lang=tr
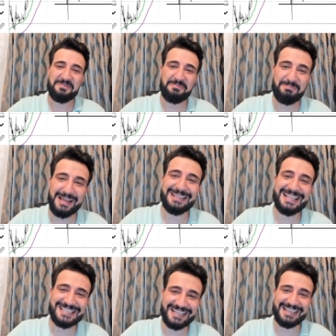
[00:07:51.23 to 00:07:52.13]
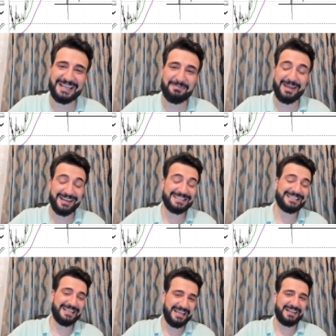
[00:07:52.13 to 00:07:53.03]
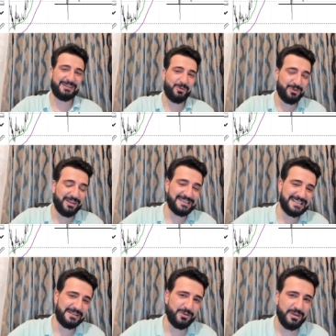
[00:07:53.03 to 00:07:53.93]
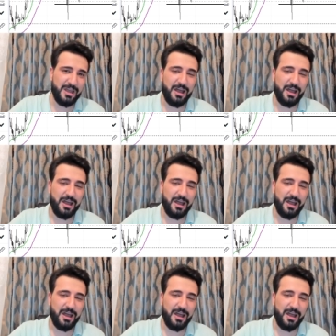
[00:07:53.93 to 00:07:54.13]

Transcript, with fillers: Ben de satayım herhalde, herhalde onu kastediyor.